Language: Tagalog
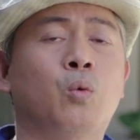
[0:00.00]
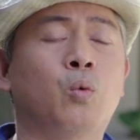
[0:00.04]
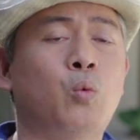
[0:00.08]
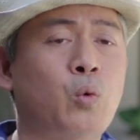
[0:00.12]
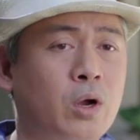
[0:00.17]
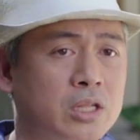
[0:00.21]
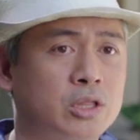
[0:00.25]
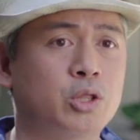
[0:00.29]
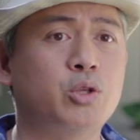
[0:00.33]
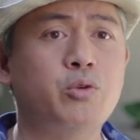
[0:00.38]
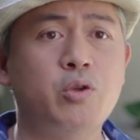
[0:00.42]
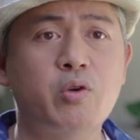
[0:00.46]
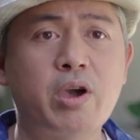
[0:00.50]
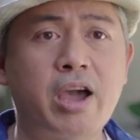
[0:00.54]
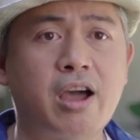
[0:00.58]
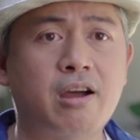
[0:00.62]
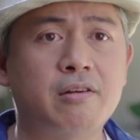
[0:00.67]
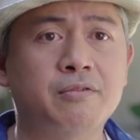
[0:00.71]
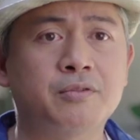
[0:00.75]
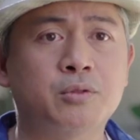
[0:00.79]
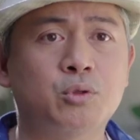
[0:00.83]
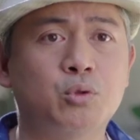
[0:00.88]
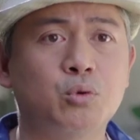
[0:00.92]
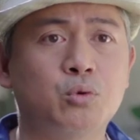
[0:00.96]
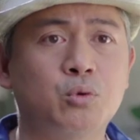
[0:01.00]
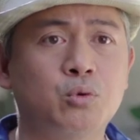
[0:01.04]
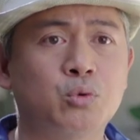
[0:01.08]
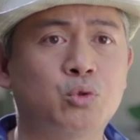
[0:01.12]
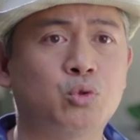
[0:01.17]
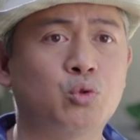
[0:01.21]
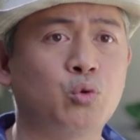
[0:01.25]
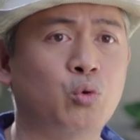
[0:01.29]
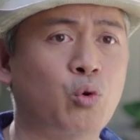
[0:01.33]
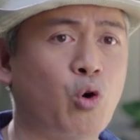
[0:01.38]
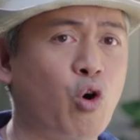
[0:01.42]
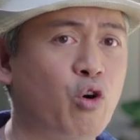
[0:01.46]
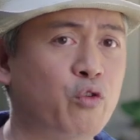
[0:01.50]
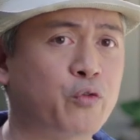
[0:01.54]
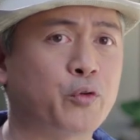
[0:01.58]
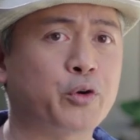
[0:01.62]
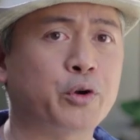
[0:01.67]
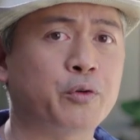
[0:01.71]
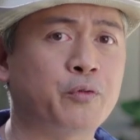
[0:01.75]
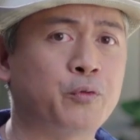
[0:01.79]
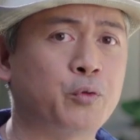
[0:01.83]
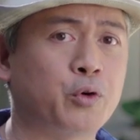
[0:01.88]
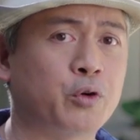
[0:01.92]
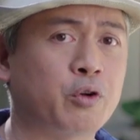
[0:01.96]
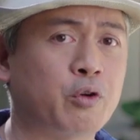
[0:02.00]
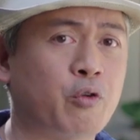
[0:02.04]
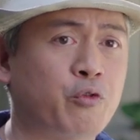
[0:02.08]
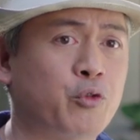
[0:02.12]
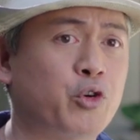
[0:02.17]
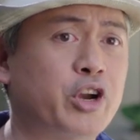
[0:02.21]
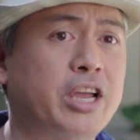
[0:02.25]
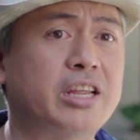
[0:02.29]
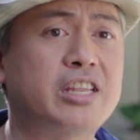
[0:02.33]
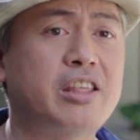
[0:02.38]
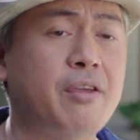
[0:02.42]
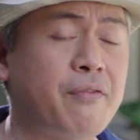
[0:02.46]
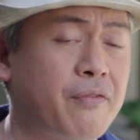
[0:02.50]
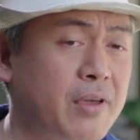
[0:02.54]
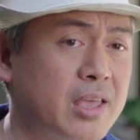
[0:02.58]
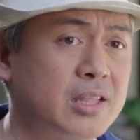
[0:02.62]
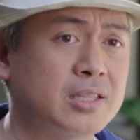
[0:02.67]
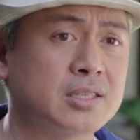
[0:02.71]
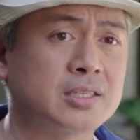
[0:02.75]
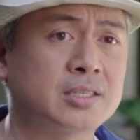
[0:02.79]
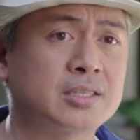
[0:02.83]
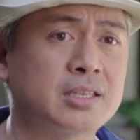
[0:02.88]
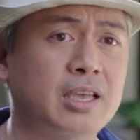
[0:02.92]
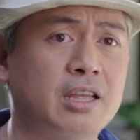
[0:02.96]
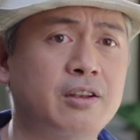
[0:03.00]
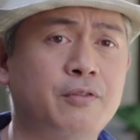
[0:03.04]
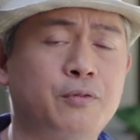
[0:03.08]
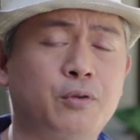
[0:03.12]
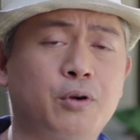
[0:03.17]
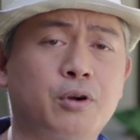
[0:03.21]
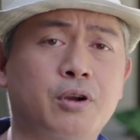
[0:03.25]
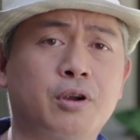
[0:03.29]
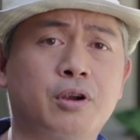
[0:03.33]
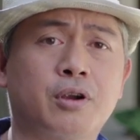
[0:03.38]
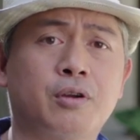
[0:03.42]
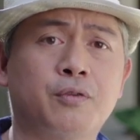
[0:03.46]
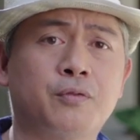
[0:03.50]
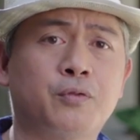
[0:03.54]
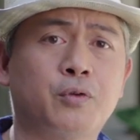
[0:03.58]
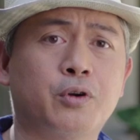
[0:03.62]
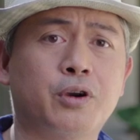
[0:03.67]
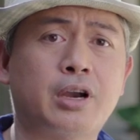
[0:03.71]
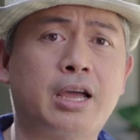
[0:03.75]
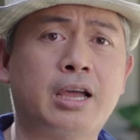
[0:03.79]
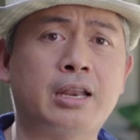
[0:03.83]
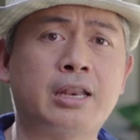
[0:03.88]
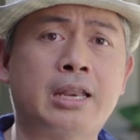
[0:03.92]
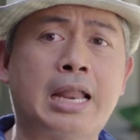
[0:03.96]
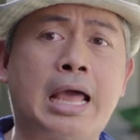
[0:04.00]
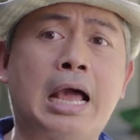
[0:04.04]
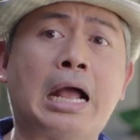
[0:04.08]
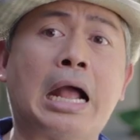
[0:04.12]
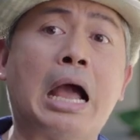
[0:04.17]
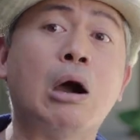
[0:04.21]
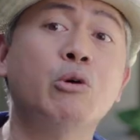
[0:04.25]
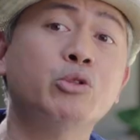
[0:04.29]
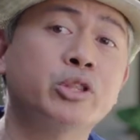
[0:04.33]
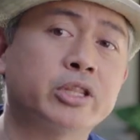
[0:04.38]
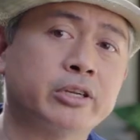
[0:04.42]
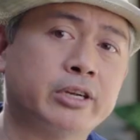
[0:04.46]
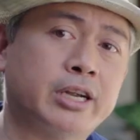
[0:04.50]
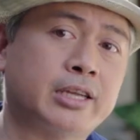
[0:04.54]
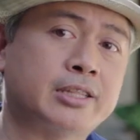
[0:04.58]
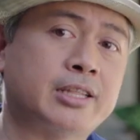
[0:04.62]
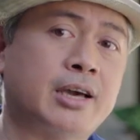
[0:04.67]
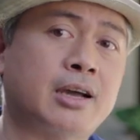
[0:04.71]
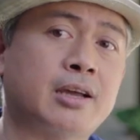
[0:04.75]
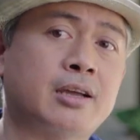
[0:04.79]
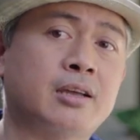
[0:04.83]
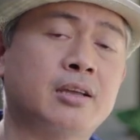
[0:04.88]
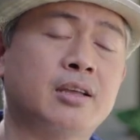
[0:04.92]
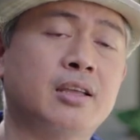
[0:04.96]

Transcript: what do you have to to offer for for a defense and for for an counter attack?